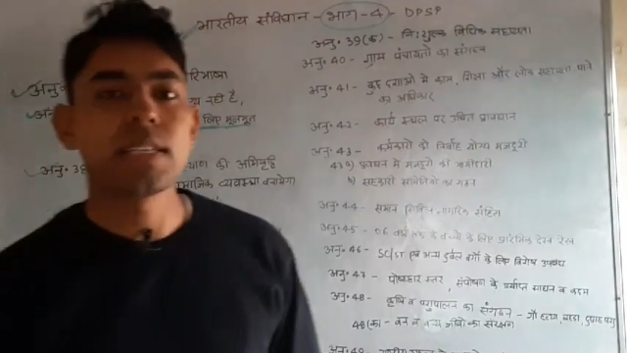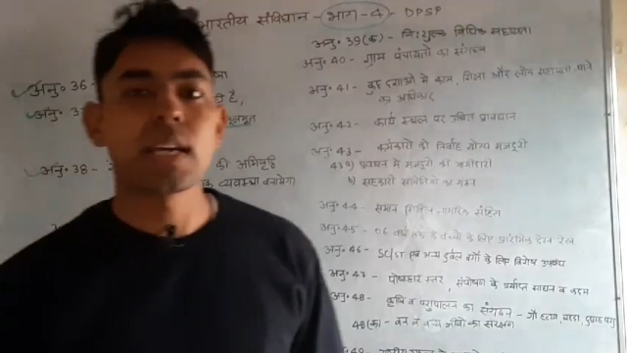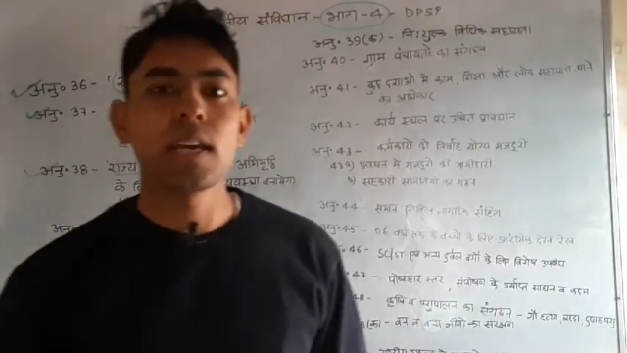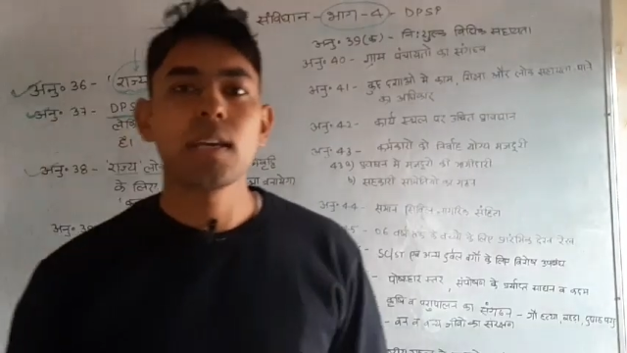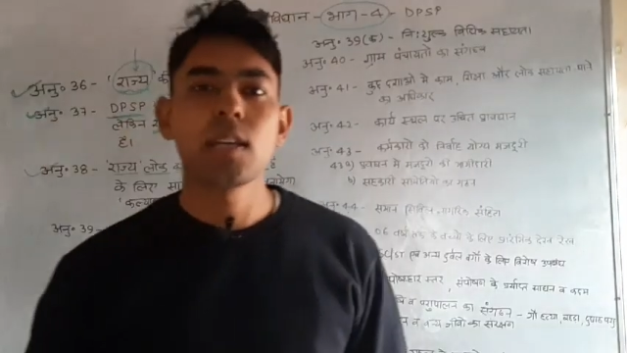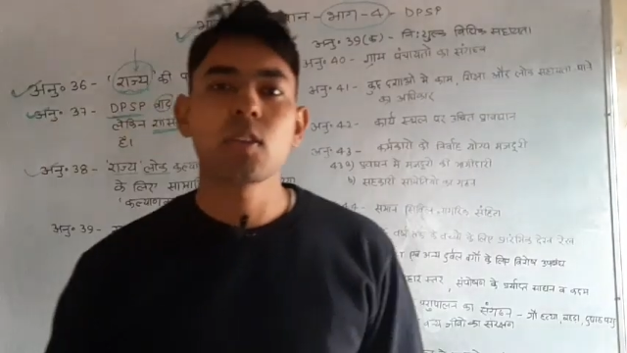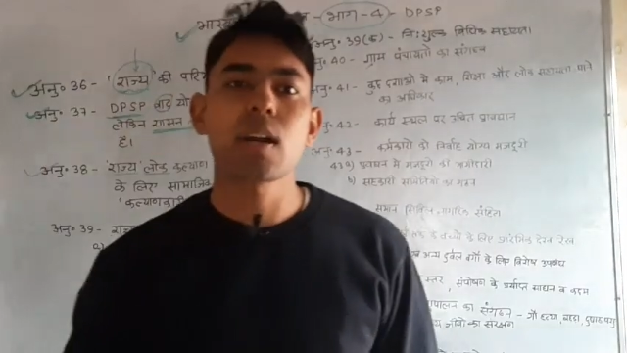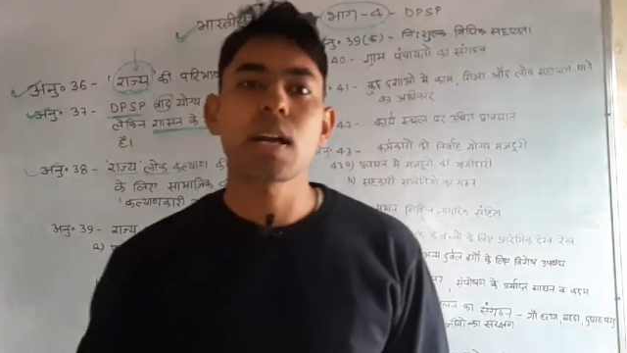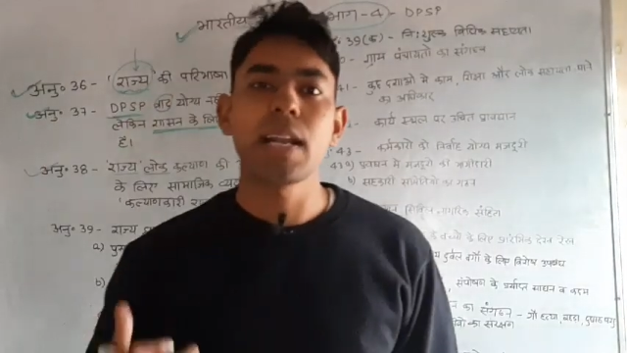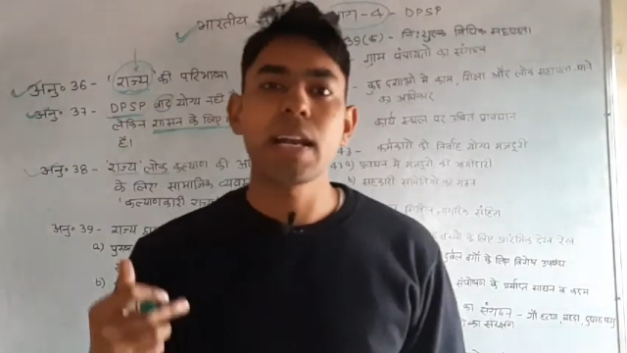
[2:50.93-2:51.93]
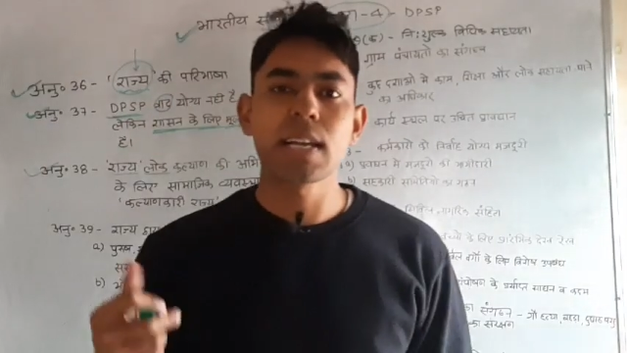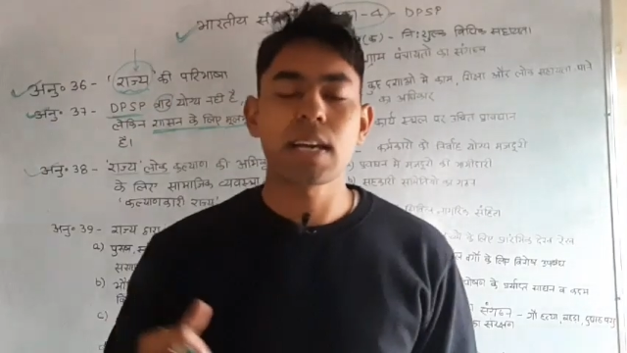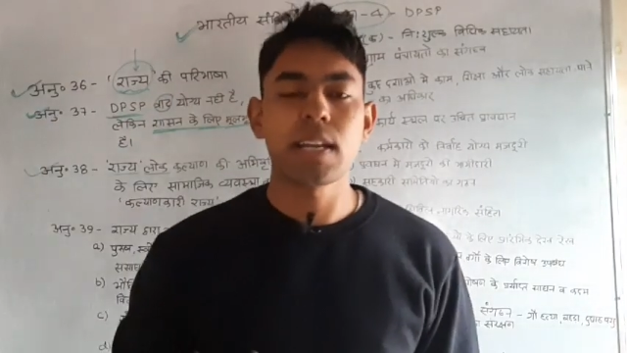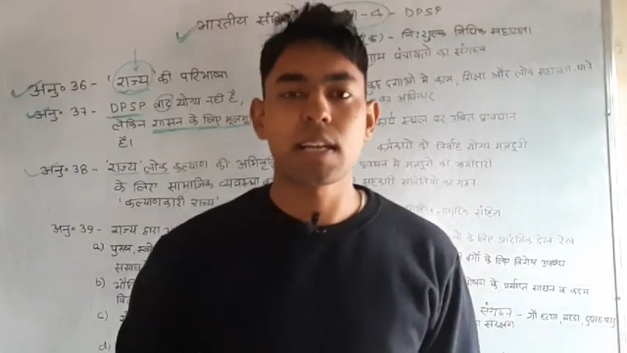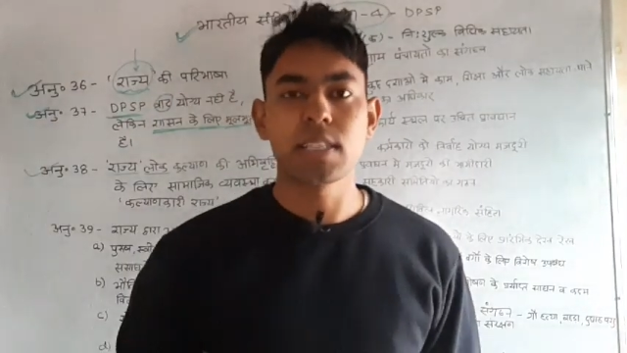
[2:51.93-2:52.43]
की जाए तो यहाँ
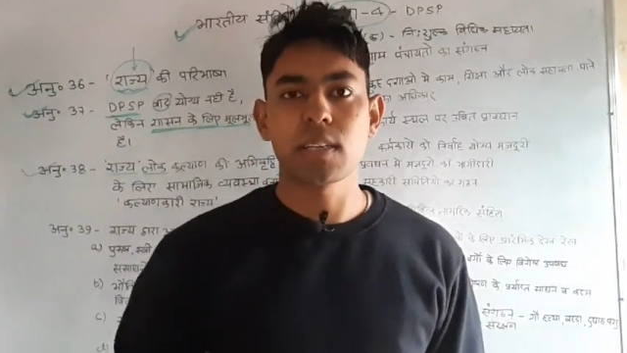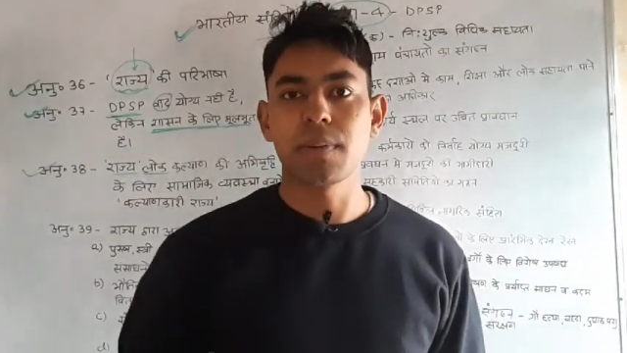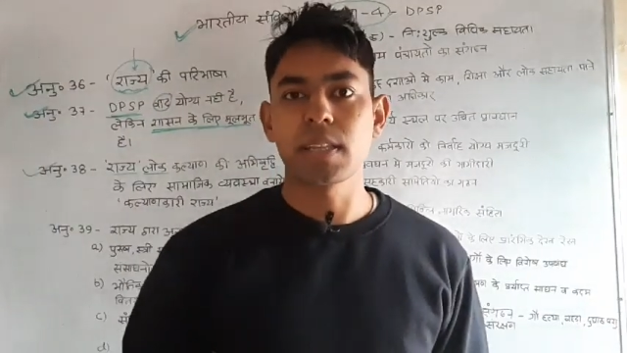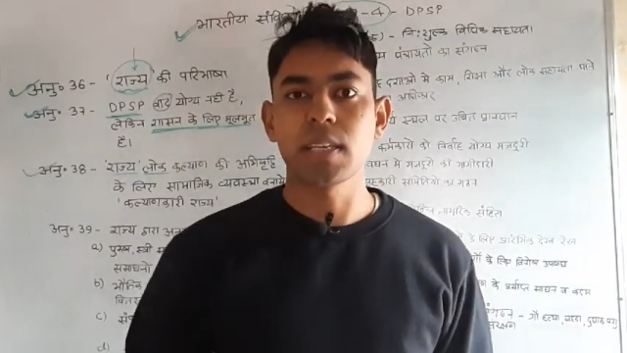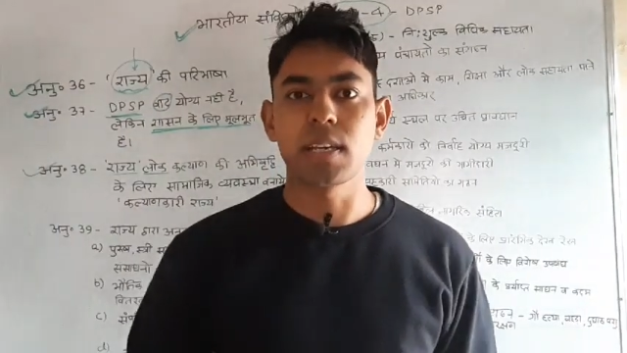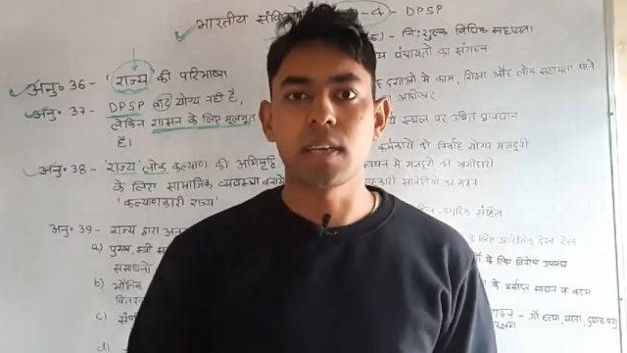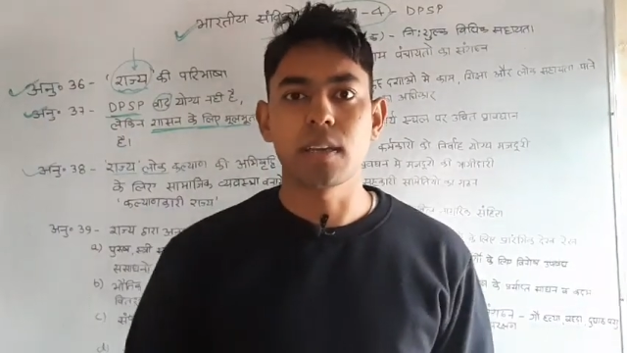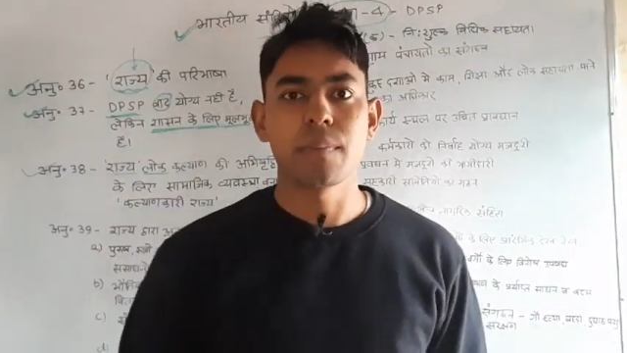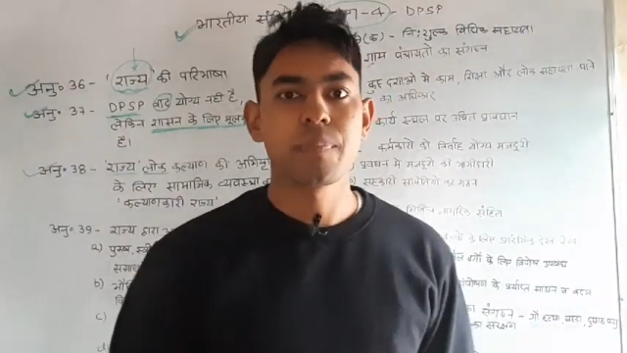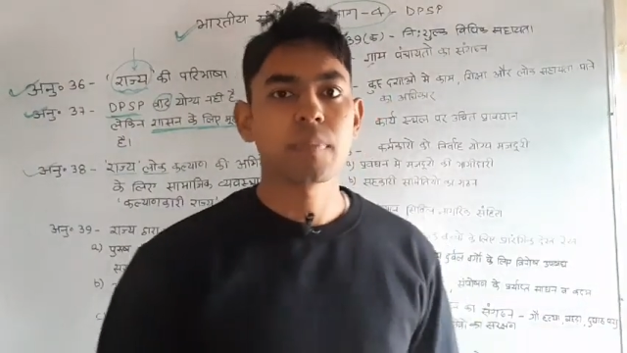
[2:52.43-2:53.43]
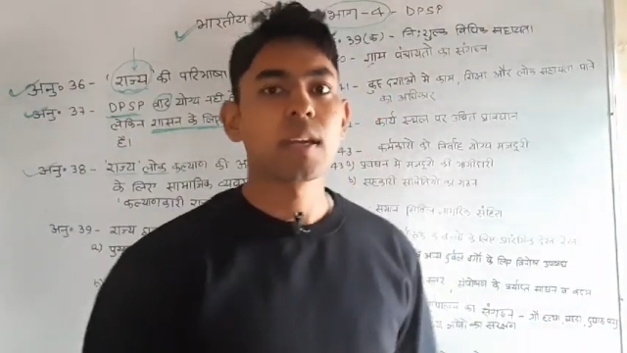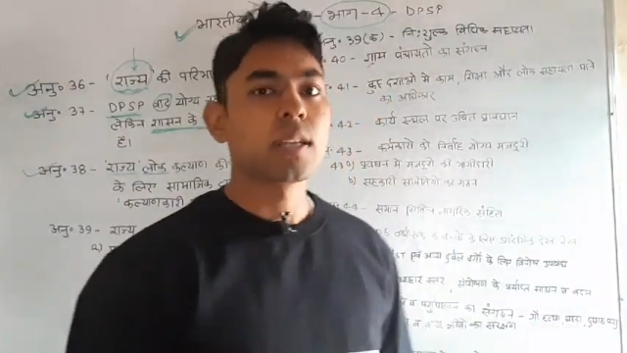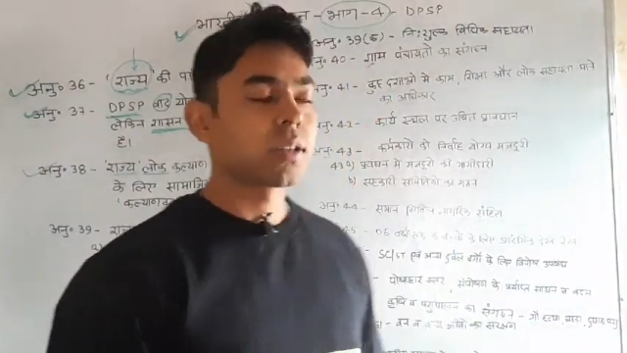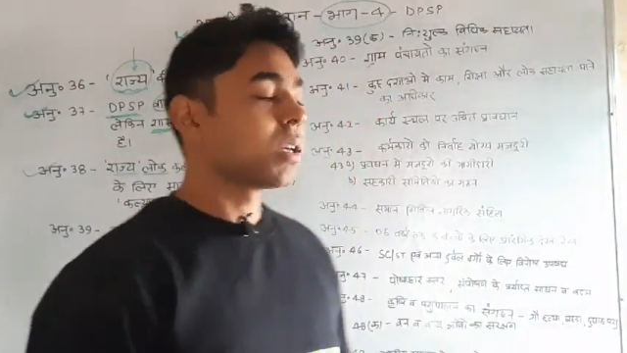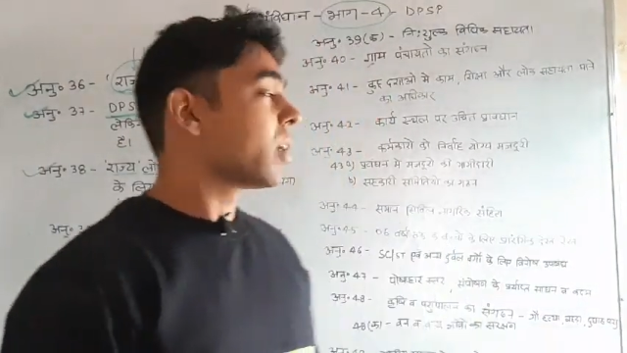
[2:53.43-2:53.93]
कल्याणकारी राज्य की बात की गई है
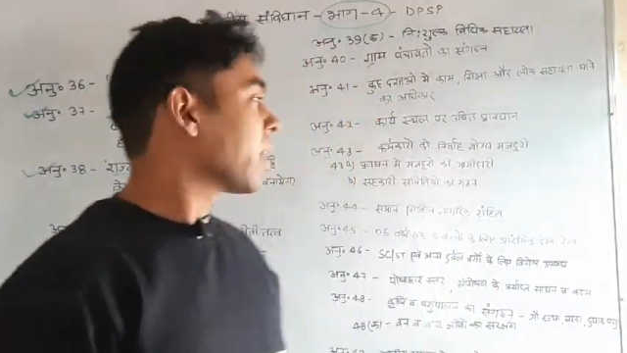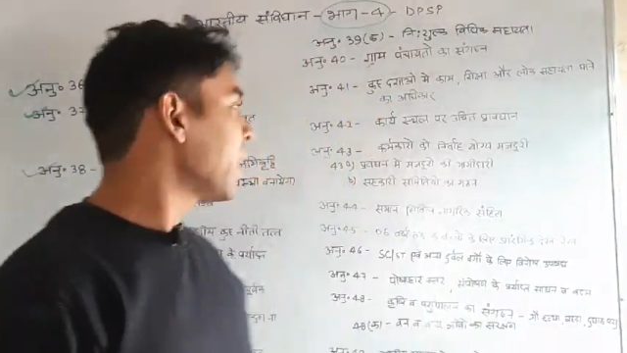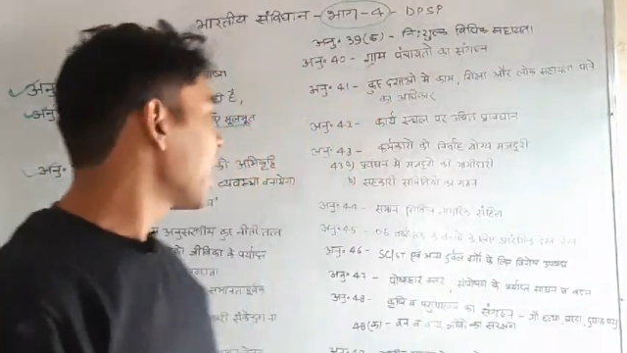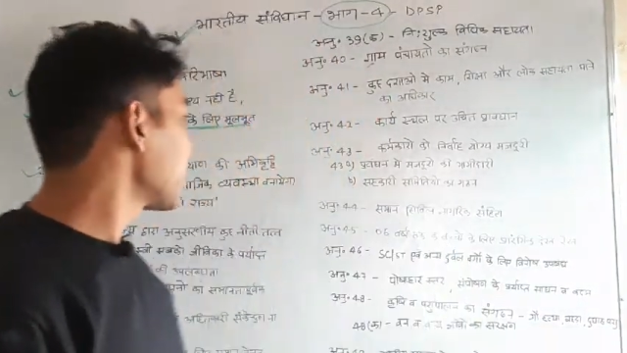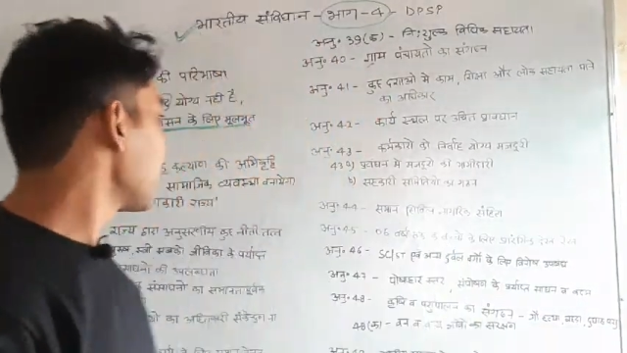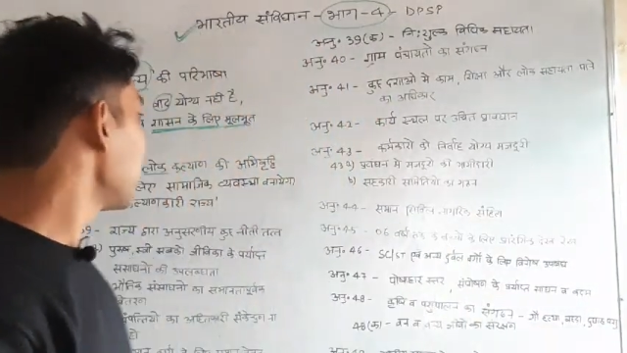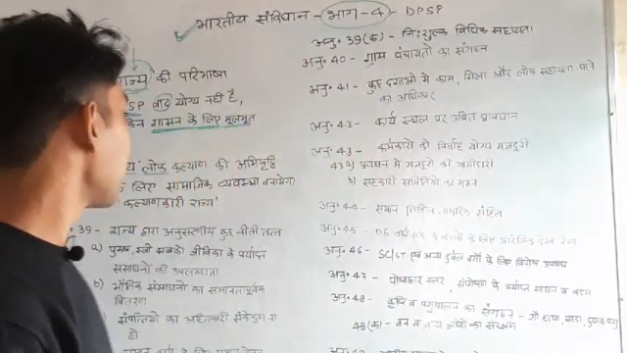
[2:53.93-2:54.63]
कल्याणकारी